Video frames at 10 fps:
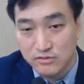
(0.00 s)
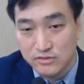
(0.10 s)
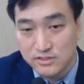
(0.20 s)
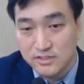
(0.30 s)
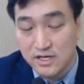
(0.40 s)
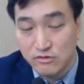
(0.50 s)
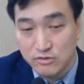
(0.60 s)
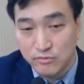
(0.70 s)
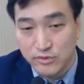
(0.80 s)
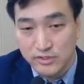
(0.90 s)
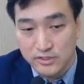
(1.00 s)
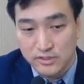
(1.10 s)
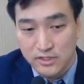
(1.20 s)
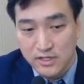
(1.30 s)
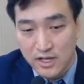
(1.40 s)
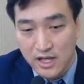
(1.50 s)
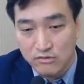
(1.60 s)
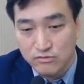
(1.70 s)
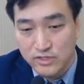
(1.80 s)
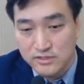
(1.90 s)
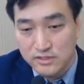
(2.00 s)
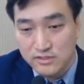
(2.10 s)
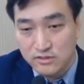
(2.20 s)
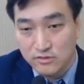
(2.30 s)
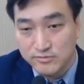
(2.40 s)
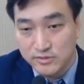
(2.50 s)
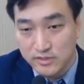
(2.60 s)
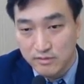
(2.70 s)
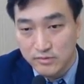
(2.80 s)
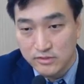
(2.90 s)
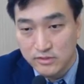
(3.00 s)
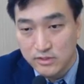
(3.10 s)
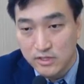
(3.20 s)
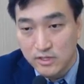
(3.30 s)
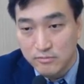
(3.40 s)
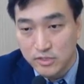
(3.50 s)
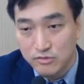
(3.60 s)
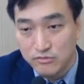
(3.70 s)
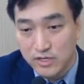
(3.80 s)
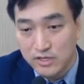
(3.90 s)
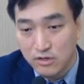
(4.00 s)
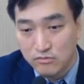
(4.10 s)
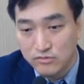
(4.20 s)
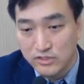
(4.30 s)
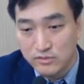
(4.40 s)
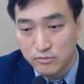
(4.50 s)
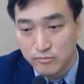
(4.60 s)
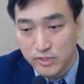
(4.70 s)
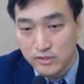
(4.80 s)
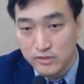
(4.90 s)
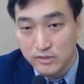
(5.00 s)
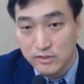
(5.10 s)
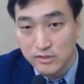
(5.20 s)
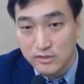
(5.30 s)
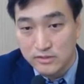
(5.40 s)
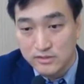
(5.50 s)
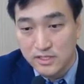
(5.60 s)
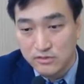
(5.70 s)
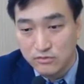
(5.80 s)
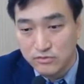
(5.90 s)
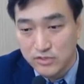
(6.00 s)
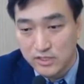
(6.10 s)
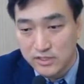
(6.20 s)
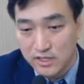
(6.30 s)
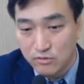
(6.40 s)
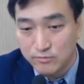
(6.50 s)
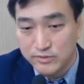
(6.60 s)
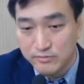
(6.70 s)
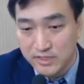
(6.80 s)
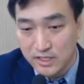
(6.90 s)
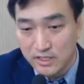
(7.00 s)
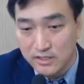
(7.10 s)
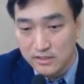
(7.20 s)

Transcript: 증가율을 보이는 한국에서의 전립선암은 미국과 영국에서 보면 그 생존율이 되게 높습니다.